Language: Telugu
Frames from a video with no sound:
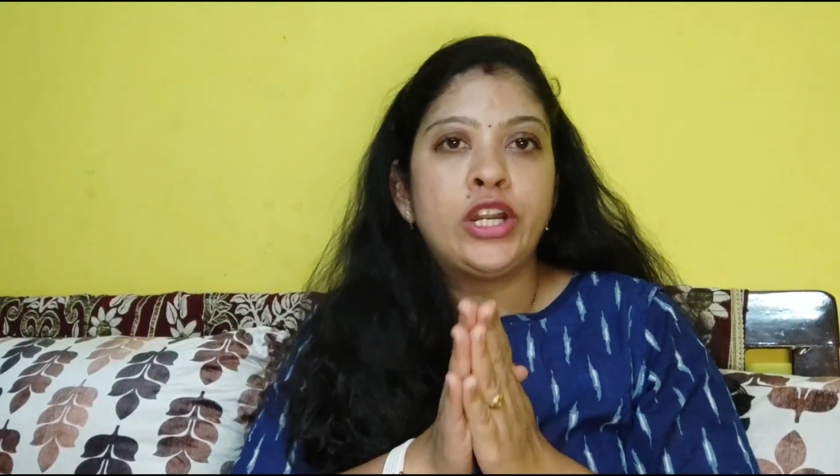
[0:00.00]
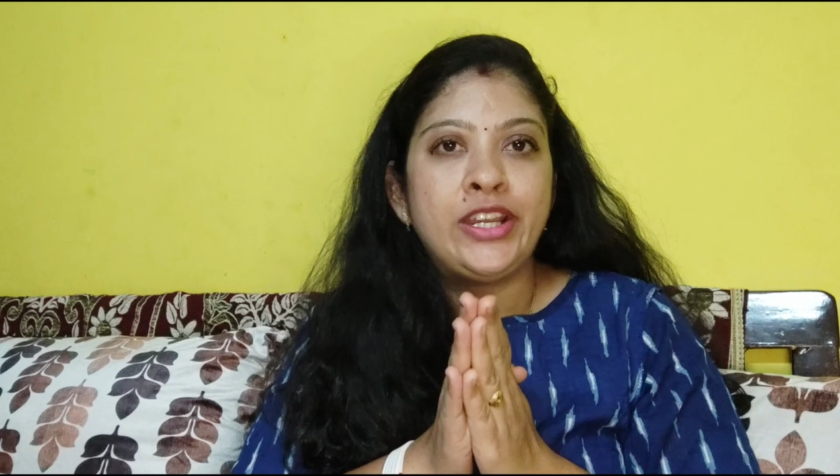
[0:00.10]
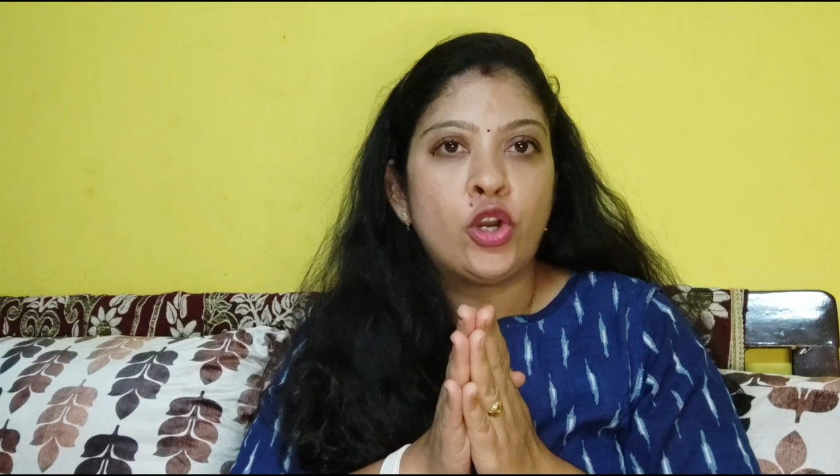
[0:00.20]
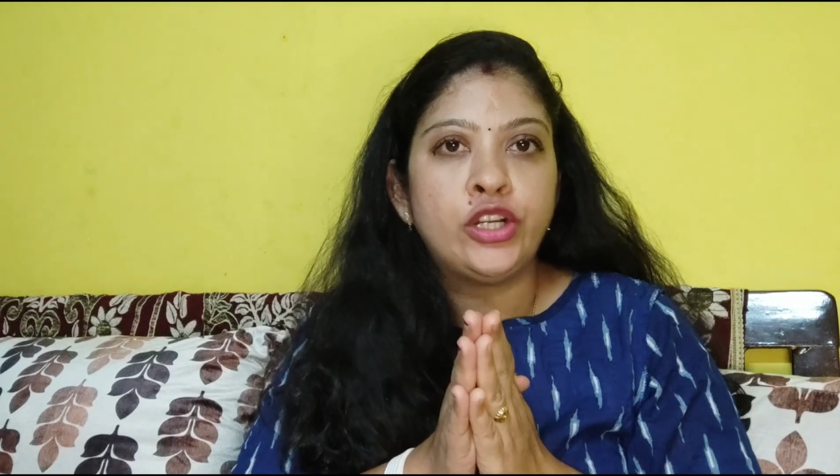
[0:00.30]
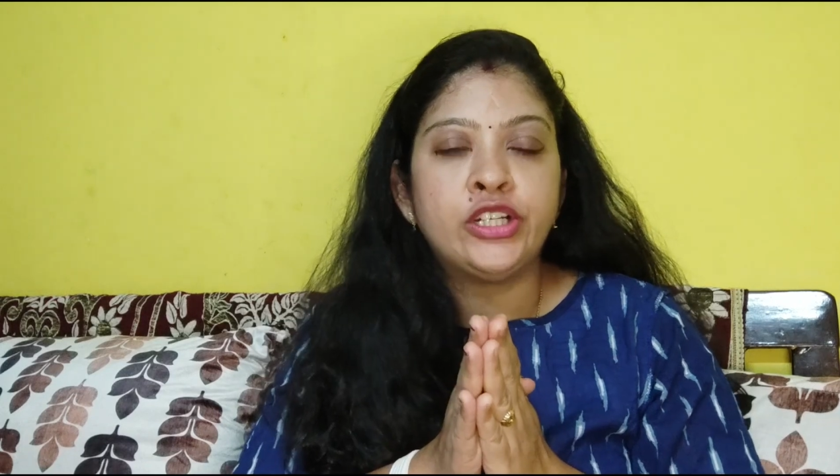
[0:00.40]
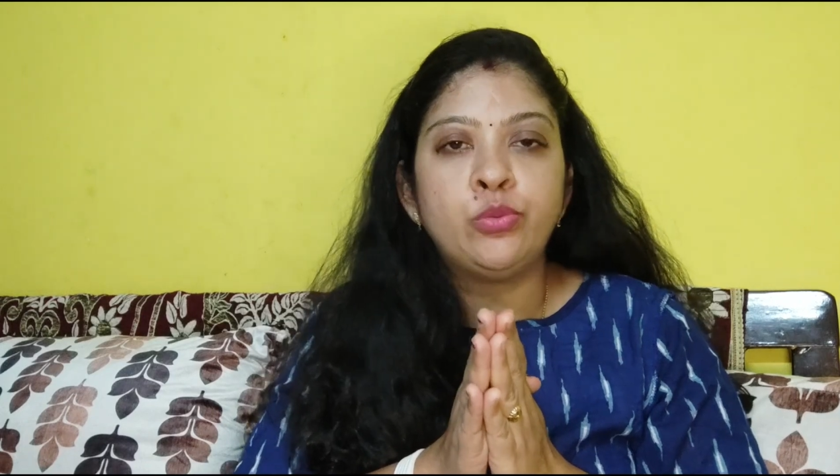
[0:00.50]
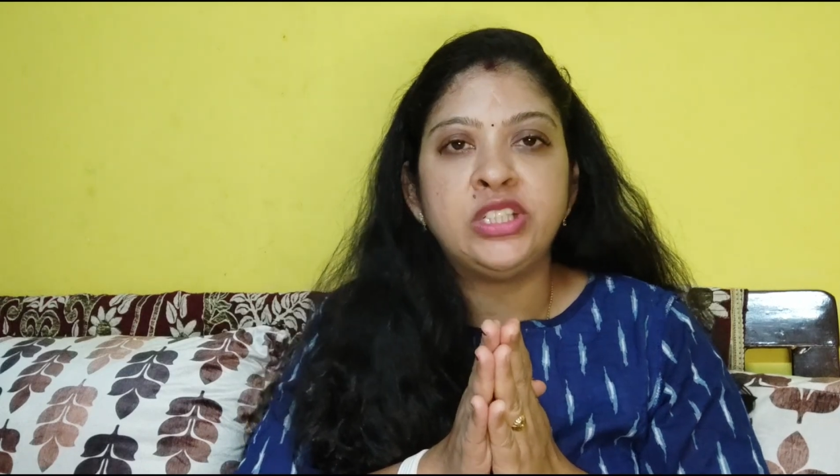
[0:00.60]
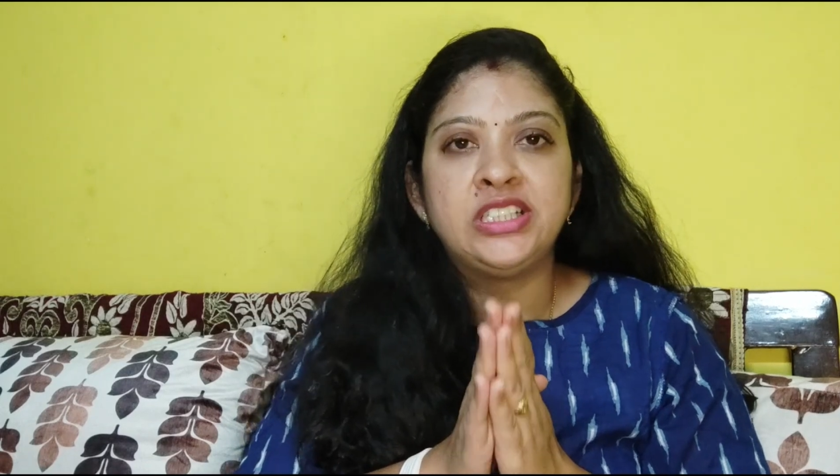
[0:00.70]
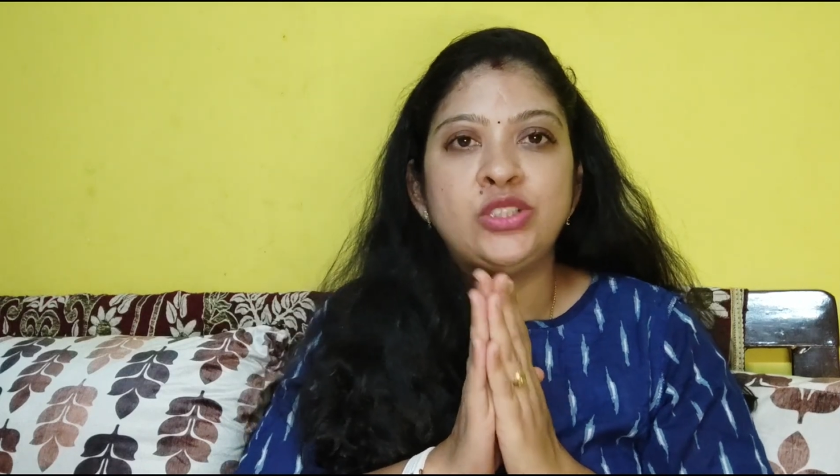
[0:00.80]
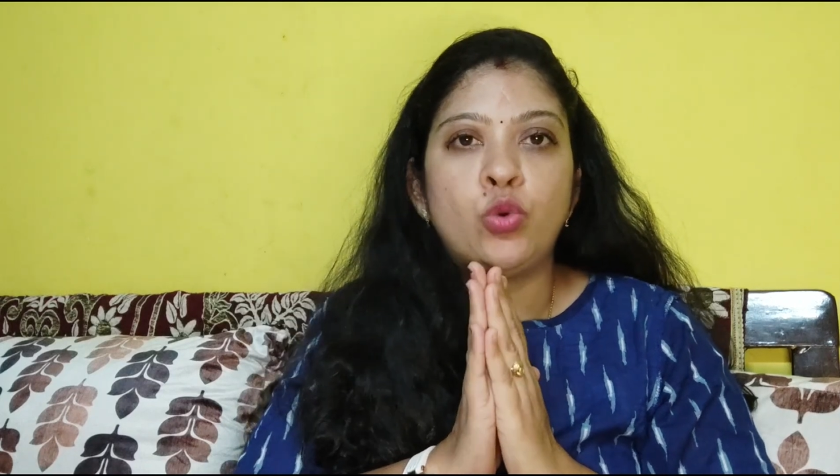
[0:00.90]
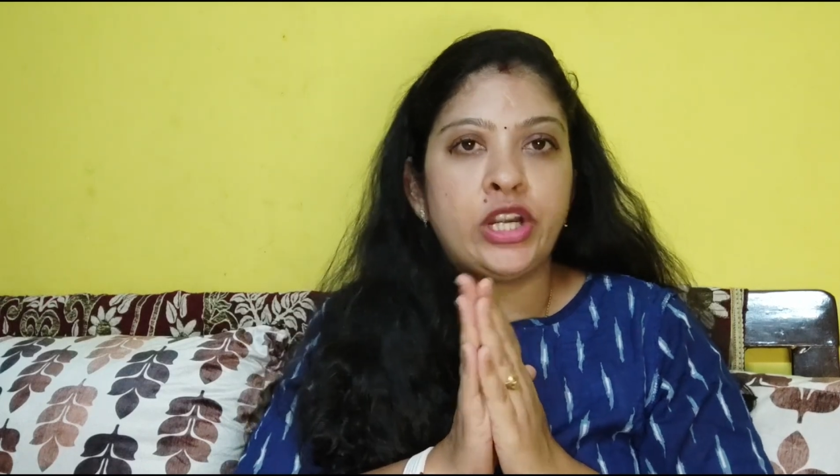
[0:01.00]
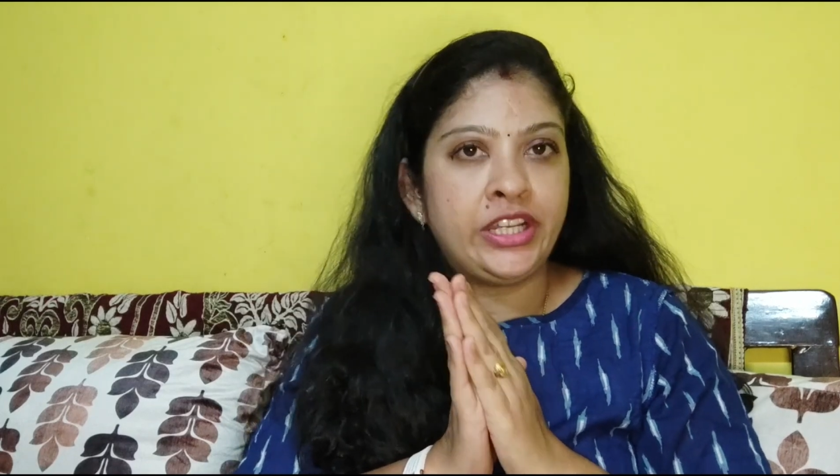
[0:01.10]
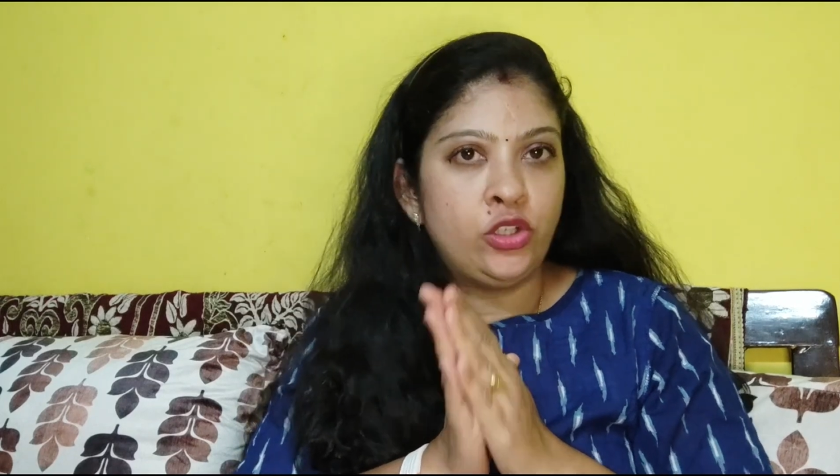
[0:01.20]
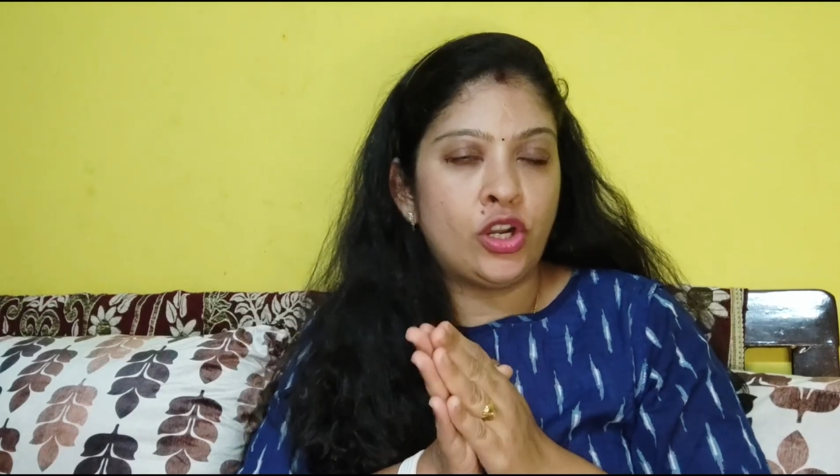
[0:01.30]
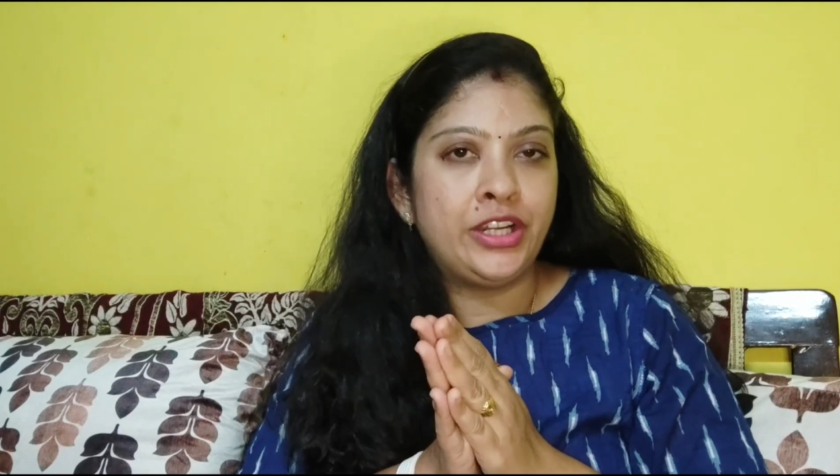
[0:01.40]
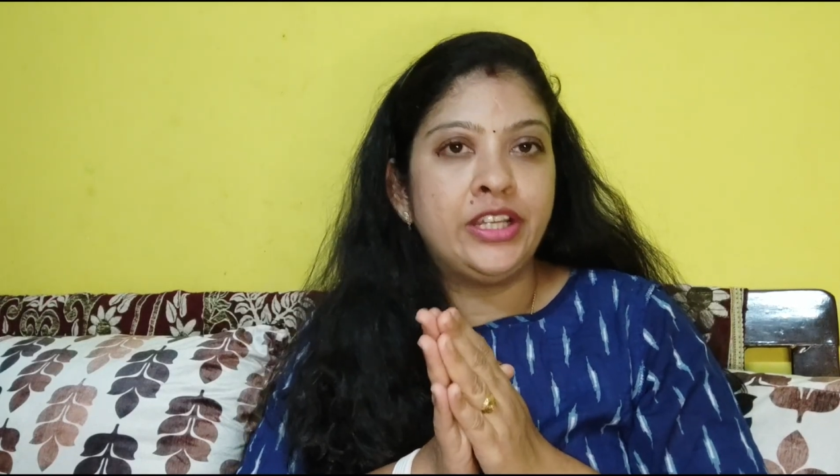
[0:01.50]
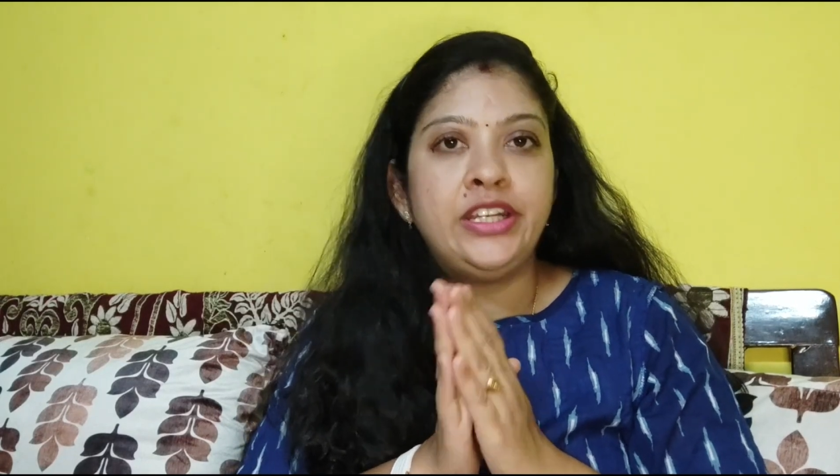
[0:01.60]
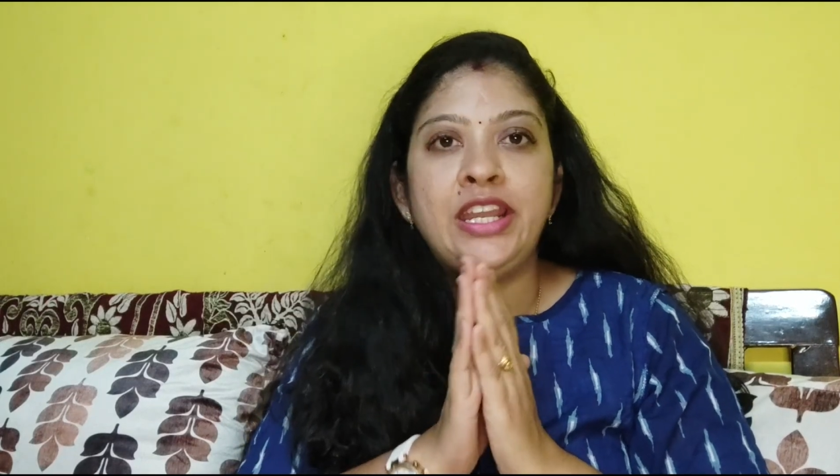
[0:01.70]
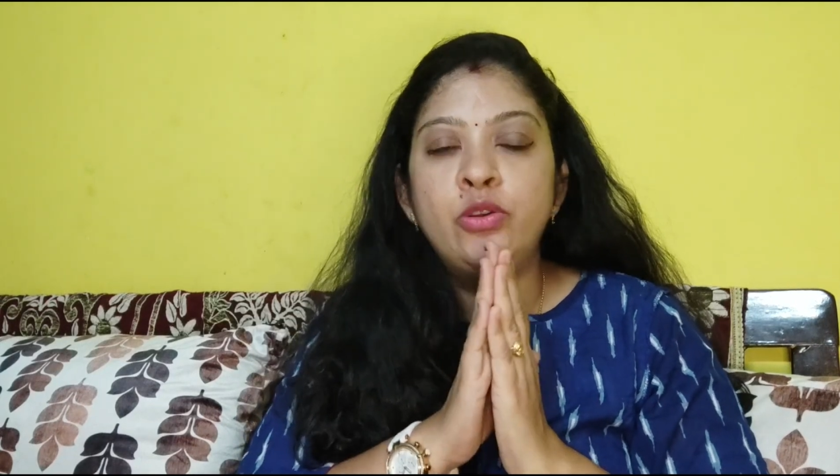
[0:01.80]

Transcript: వాట్ ఐ ఆర్డర్డ్ వర్సెస్ వాట్ ఐ గాడ్